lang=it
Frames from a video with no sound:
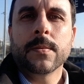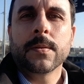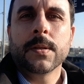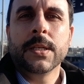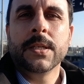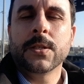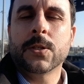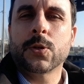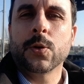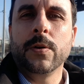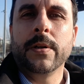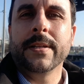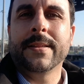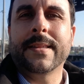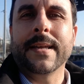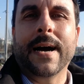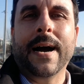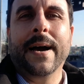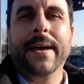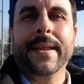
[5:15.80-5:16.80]
in
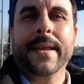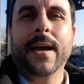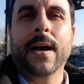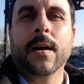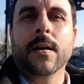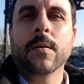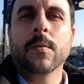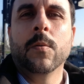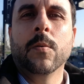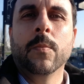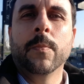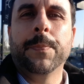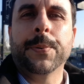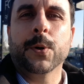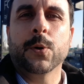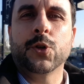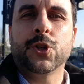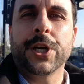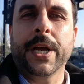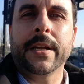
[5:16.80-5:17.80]
solitaria, un
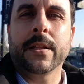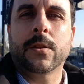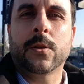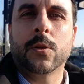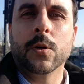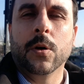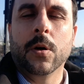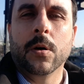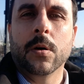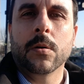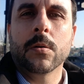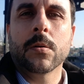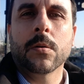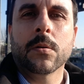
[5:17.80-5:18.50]
progetto